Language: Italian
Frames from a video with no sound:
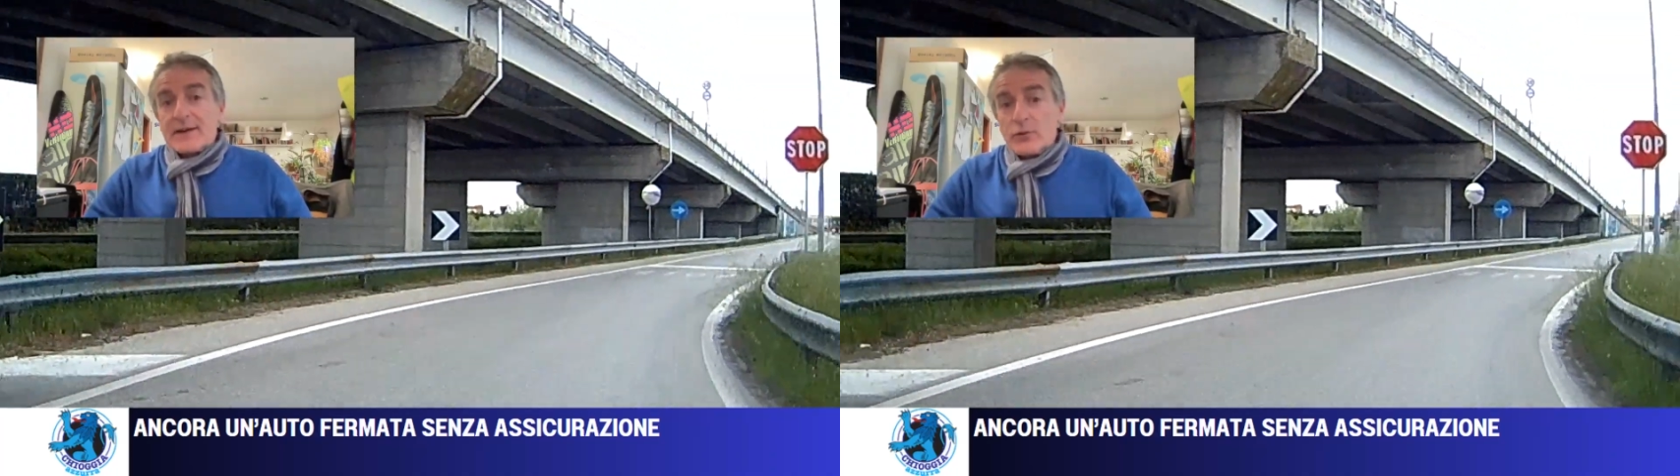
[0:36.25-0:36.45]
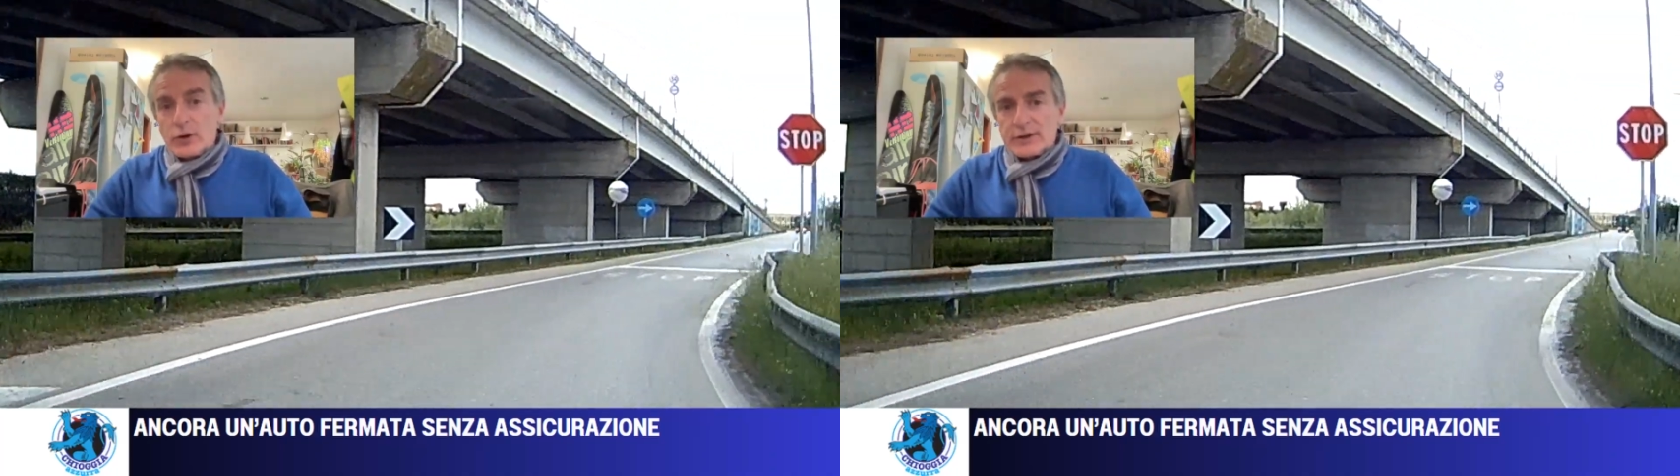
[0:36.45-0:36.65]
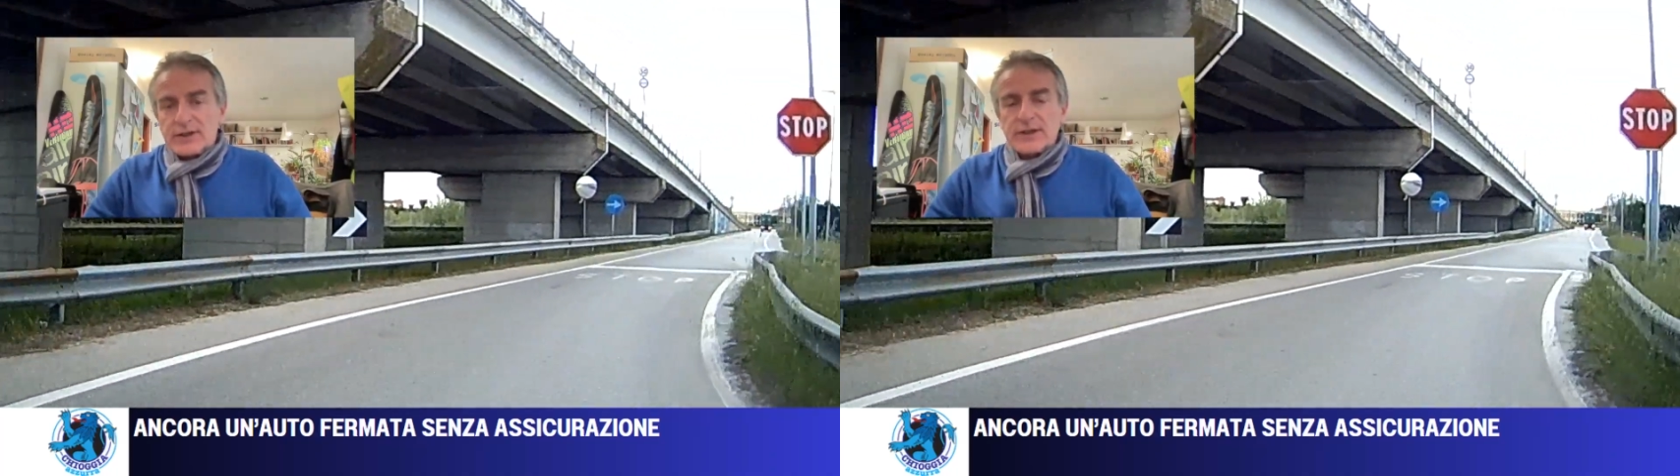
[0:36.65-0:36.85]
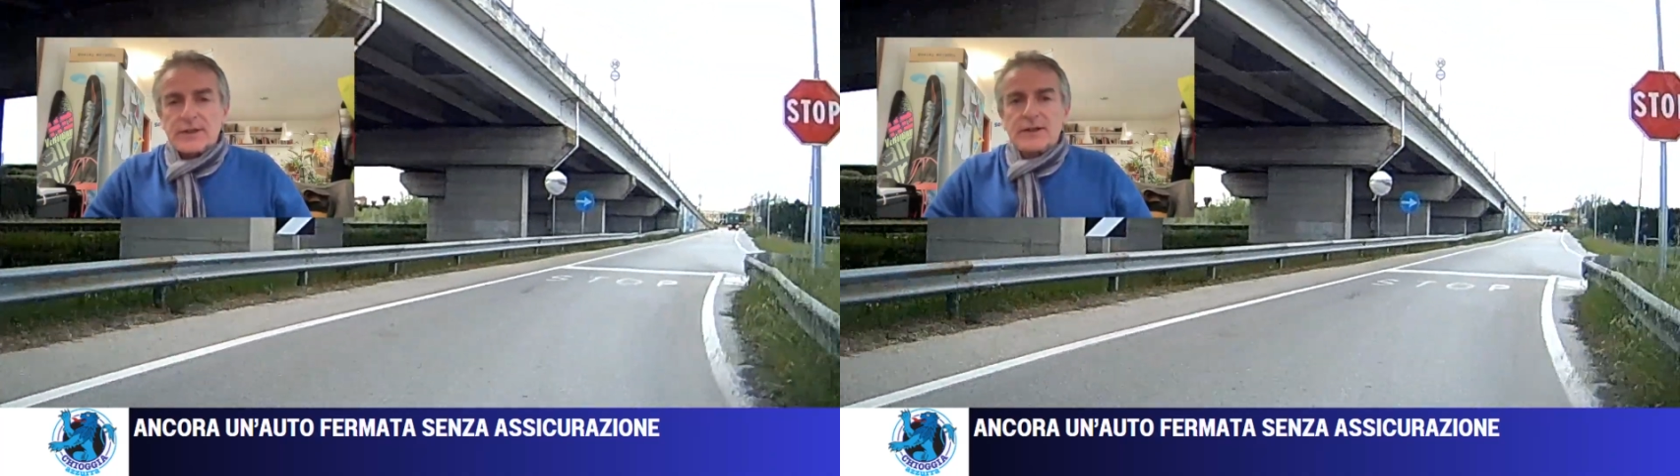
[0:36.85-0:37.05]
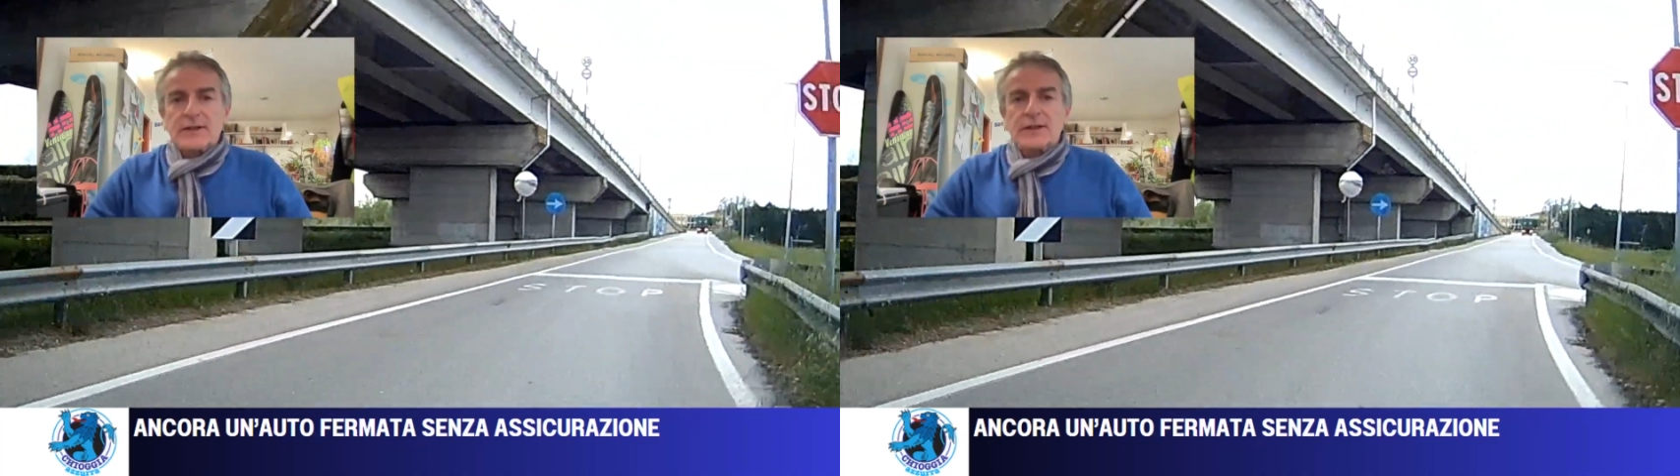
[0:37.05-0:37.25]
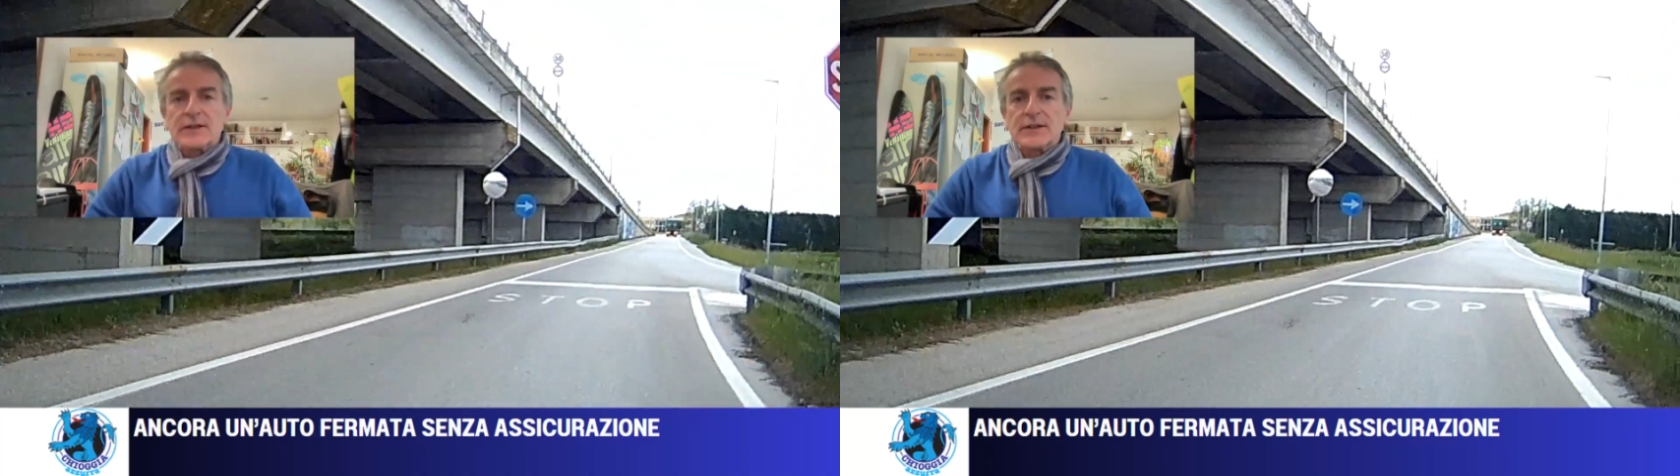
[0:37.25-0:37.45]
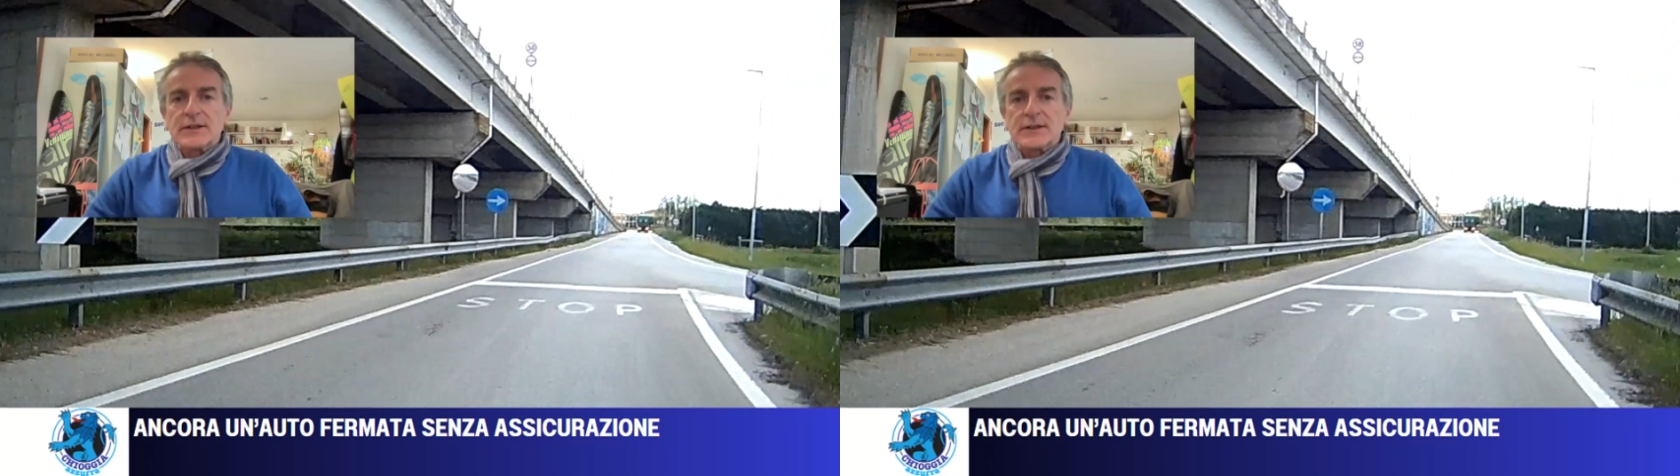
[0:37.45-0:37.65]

a volte eh,